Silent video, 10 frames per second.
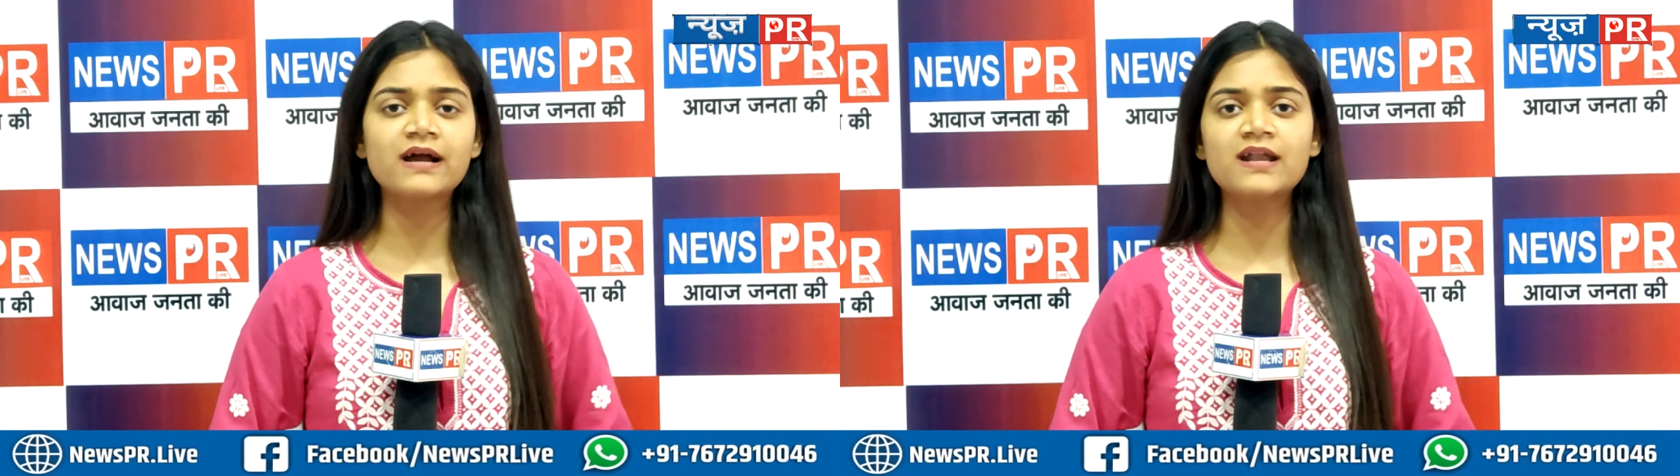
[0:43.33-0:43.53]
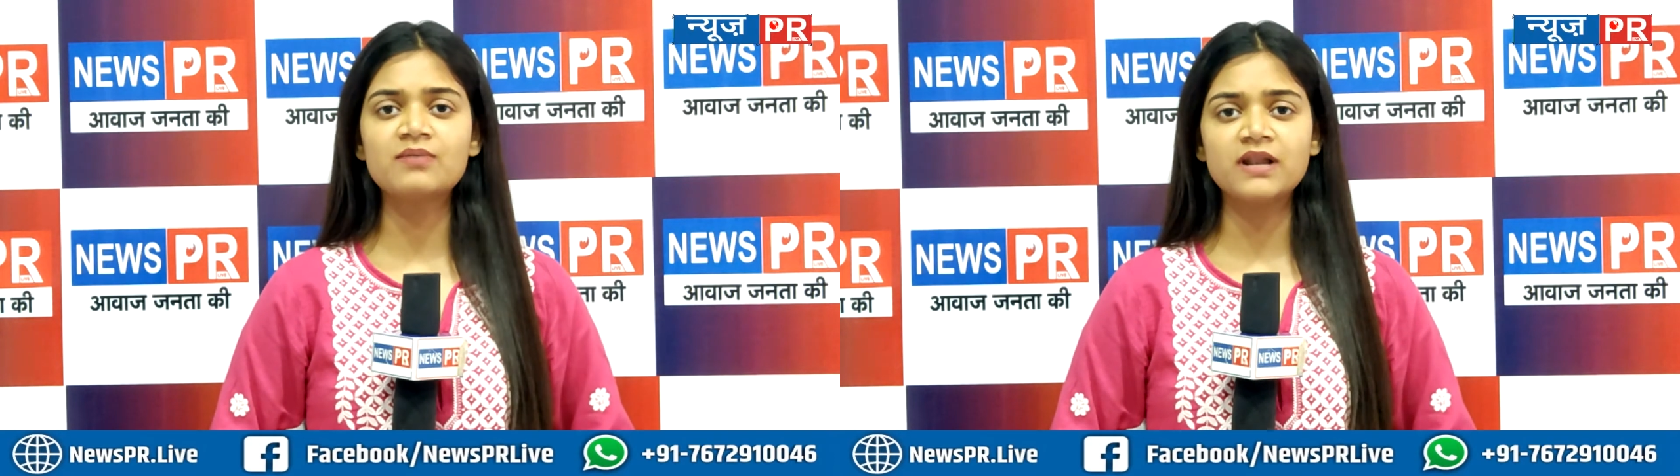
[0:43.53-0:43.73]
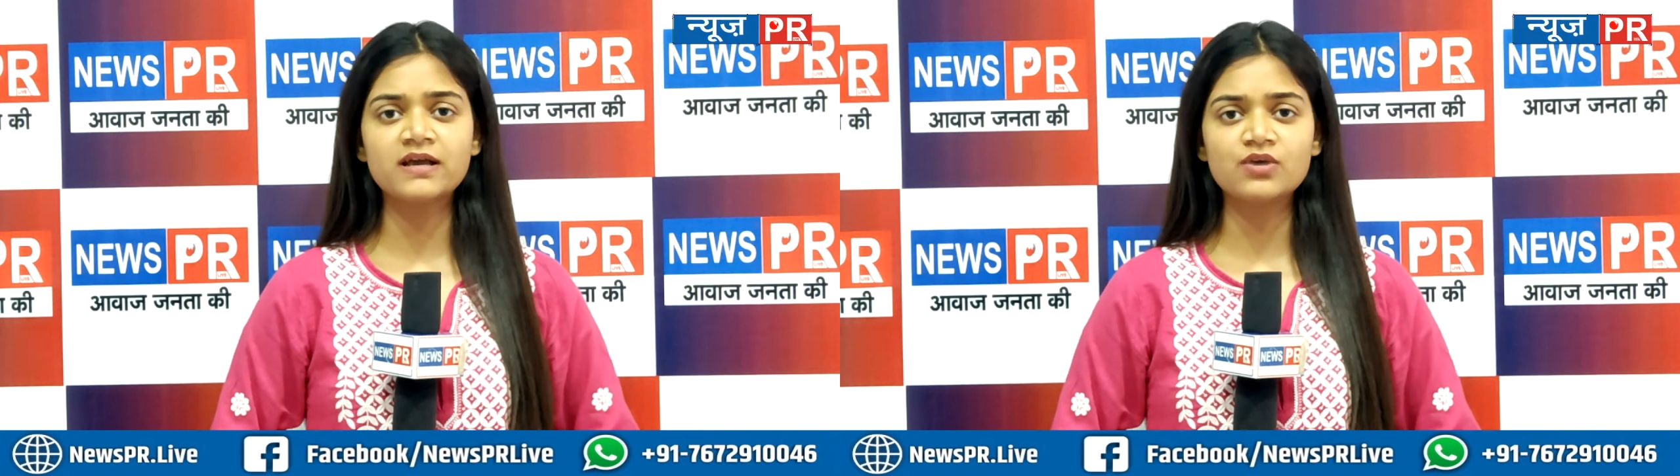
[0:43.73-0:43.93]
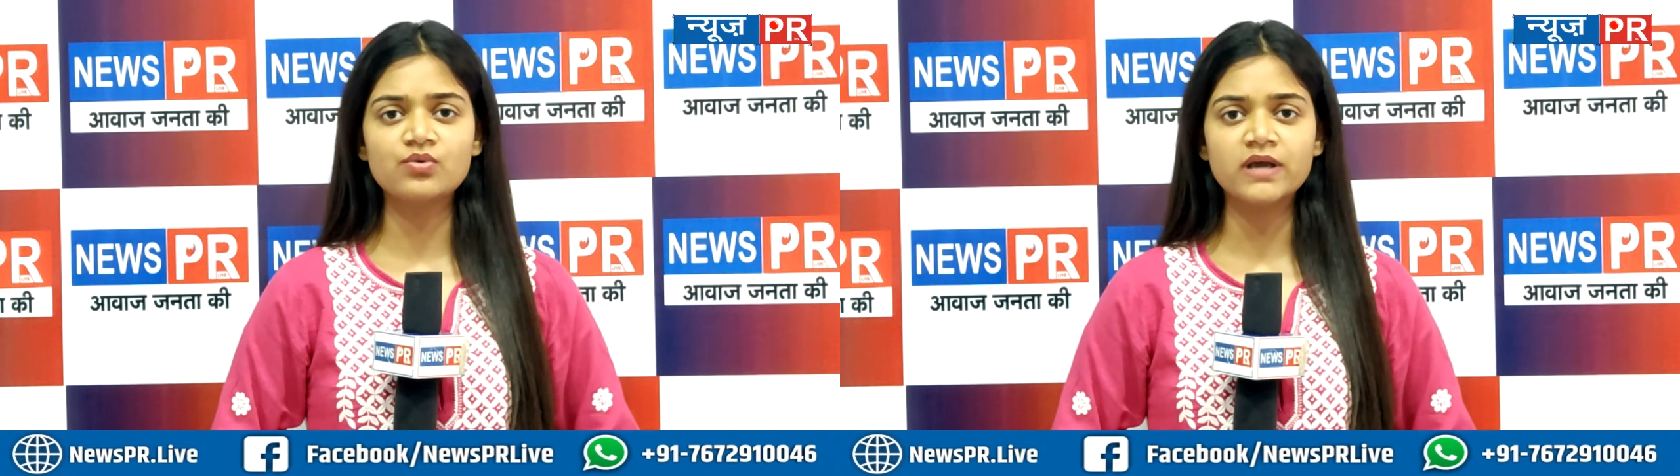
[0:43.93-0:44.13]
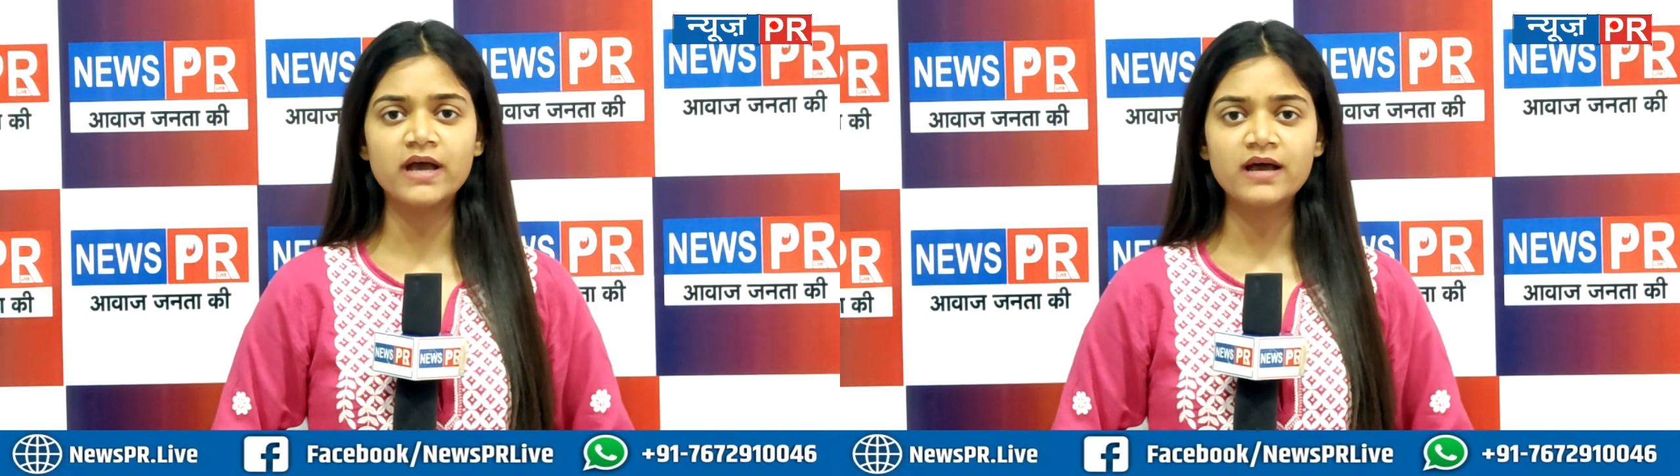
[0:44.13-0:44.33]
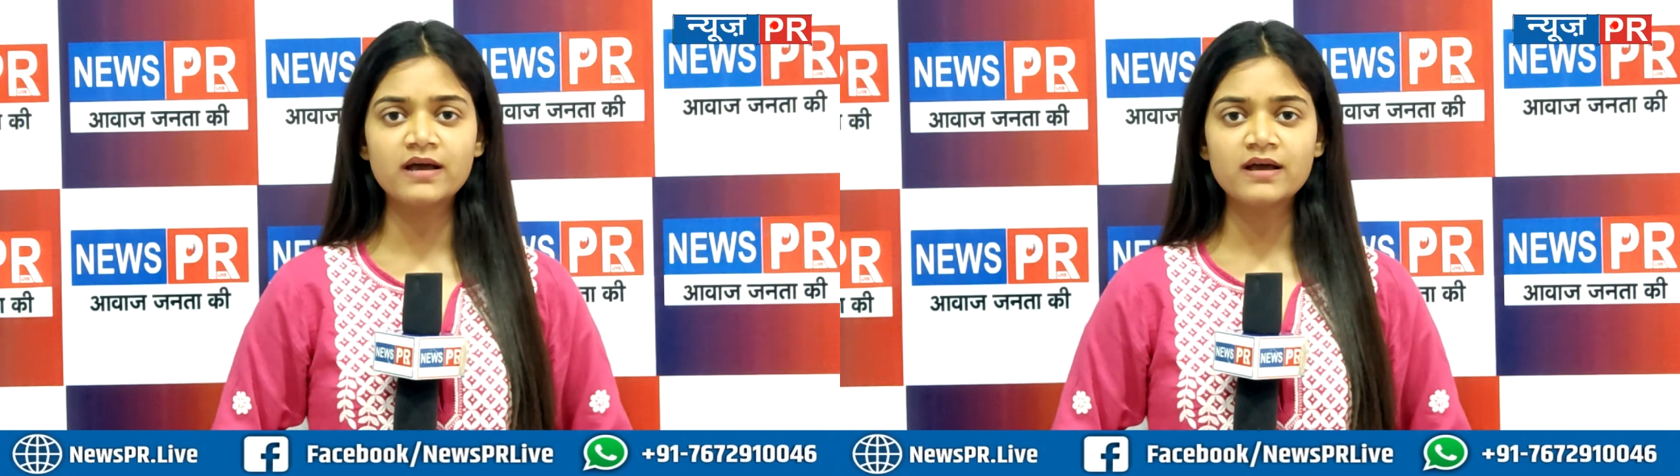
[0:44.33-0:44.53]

करने में लगी हुई है